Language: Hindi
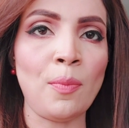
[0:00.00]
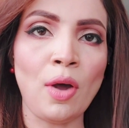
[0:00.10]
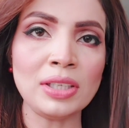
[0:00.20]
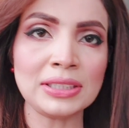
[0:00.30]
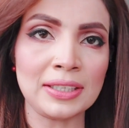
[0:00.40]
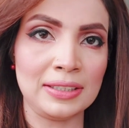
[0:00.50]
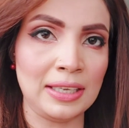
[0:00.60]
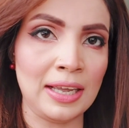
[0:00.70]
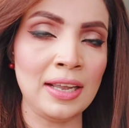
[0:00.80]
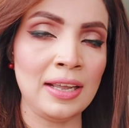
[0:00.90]
पॉज कर
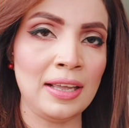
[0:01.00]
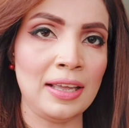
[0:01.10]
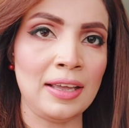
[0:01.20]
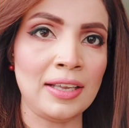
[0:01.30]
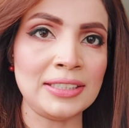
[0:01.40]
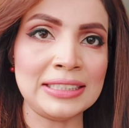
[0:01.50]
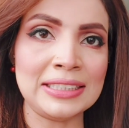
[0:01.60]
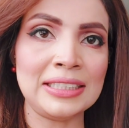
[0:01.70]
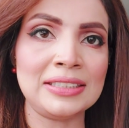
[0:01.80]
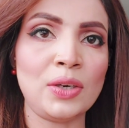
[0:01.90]
दिया है
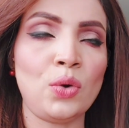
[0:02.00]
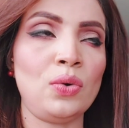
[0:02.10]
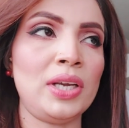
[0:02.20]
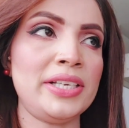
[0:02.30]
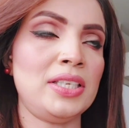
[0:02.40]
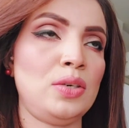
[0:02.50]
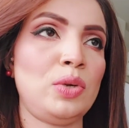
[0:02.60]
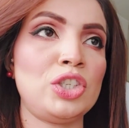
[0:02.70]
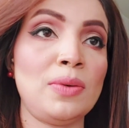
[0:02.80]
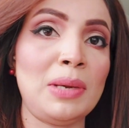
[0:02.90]
जैसे जैसे कोरोना की
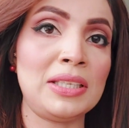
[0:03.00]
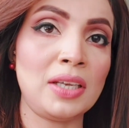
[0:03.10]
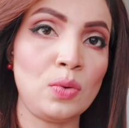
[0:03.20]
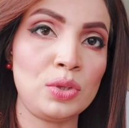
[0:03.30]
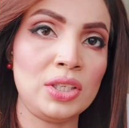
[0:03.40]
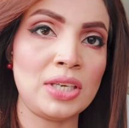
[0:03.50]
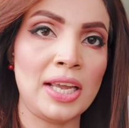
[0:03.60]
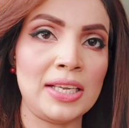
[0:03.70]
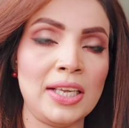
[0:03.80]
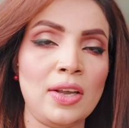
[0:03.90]
सिचुएशन बेहतर होती
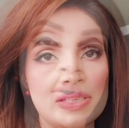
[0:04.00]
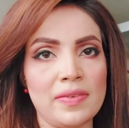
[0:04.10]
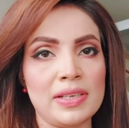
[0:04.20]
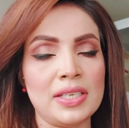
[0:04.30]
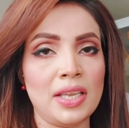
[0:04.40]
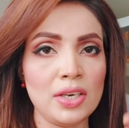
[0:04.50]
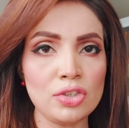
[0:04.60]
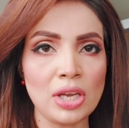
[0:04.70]
जाएगी वैसे वैसे इन